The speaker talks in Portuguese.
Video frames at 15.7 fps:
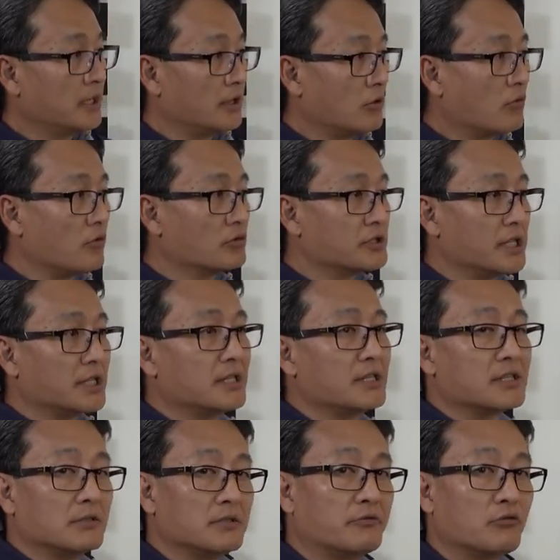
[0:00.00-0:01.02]
Tem um conceito que a
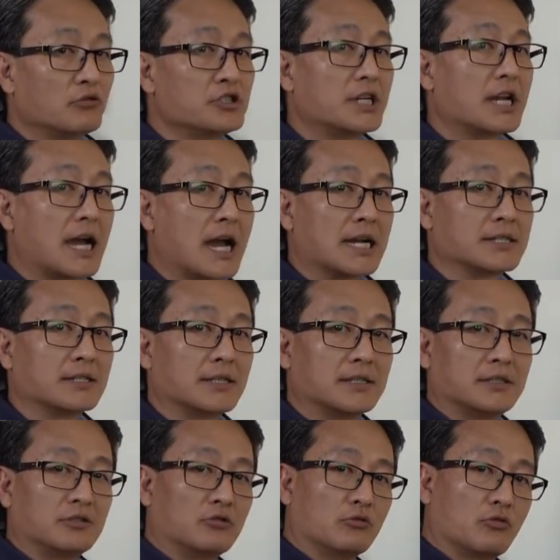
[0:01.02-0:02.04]
gente chama de fluxo de caixa, tá,
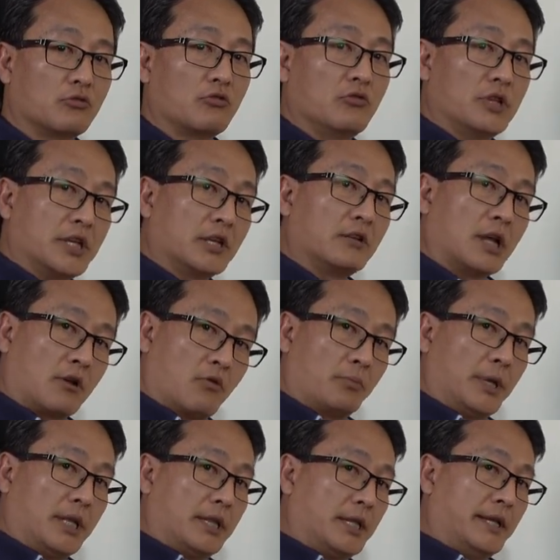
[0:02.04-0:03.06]
gente? Lucro líquido é
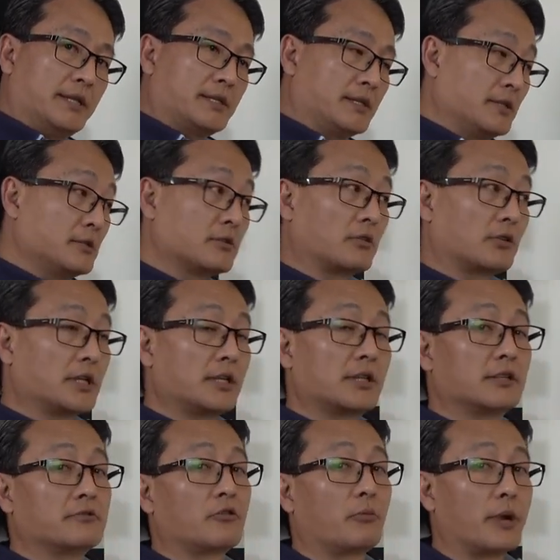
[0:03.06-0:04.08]
competência, a gente só tem que
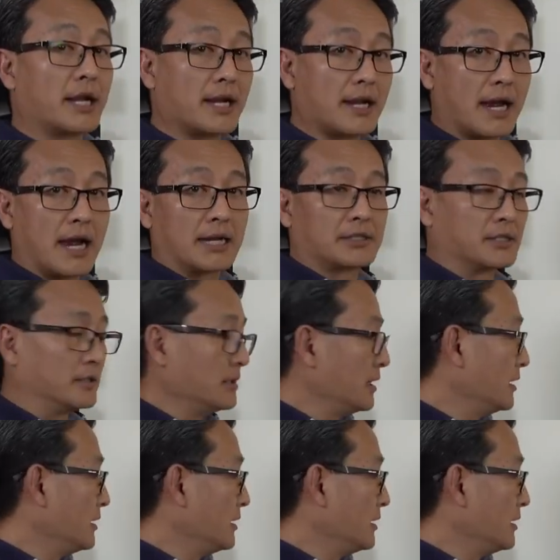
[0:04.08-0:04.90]
transformar em caixa.